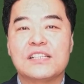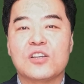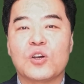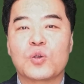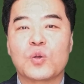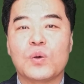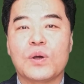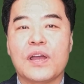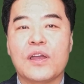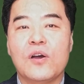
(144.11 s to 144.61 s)

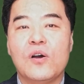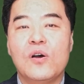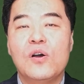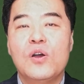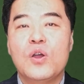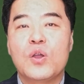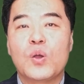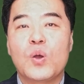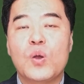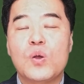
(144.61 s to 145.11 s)
적용하여
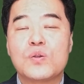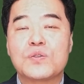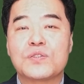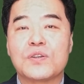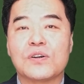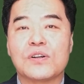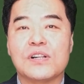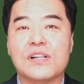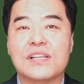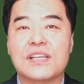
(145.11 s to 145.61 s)

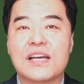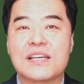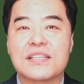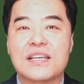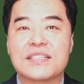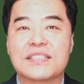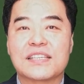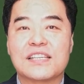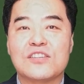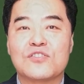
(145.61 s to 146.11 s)
효율성을
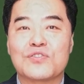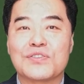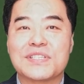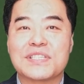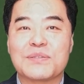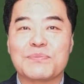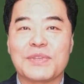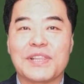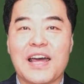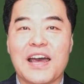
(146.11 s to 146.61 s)
향상시킬 수
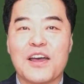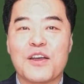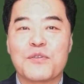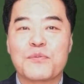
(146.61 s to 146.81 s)
있습니다.